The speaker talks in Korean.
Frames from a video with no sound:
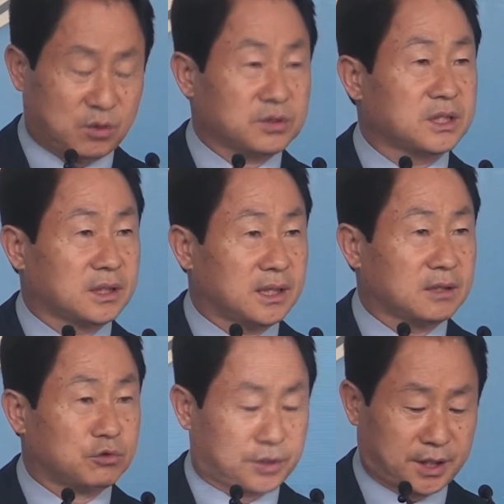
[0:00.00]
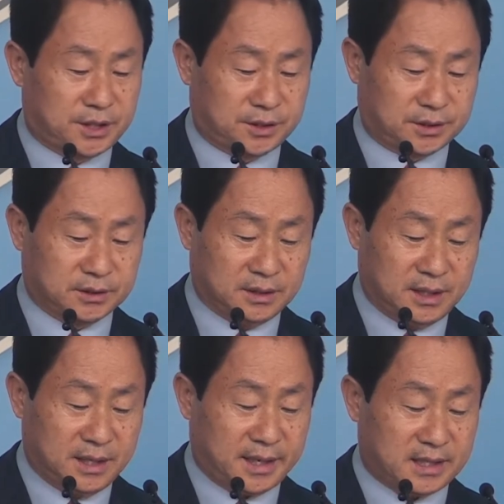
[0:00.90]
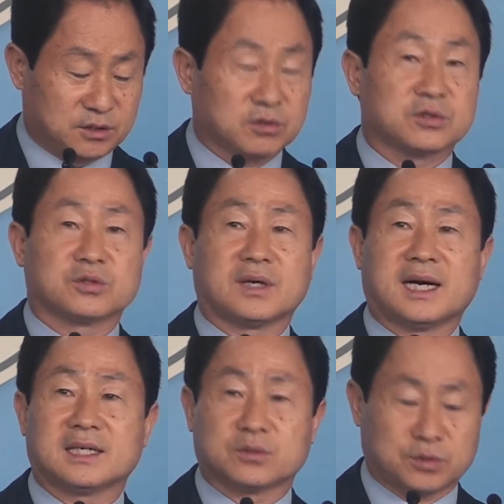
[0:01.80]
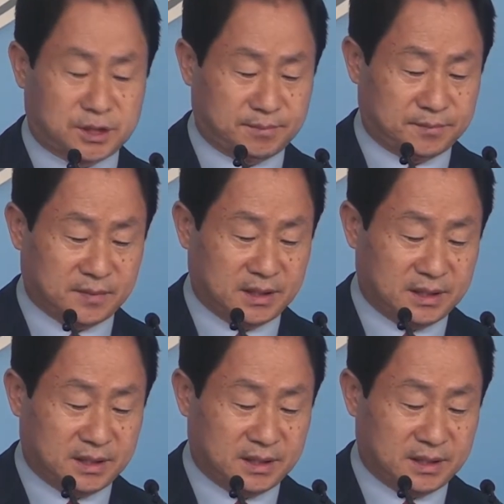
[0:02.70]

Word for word: 통진당 국회의원 행정소송 항소심